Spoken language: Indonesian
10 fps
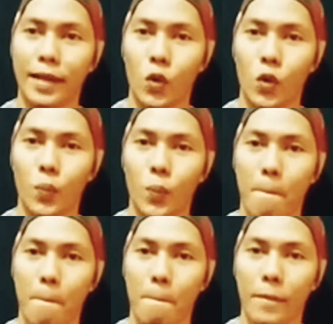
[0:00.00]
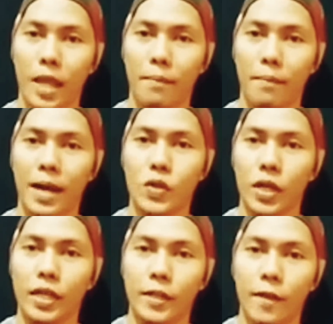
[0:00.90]
Pakar hukum, bahas
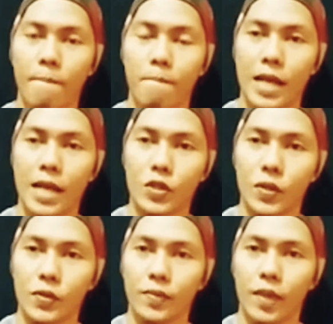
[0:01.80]
dong ini, bahas dong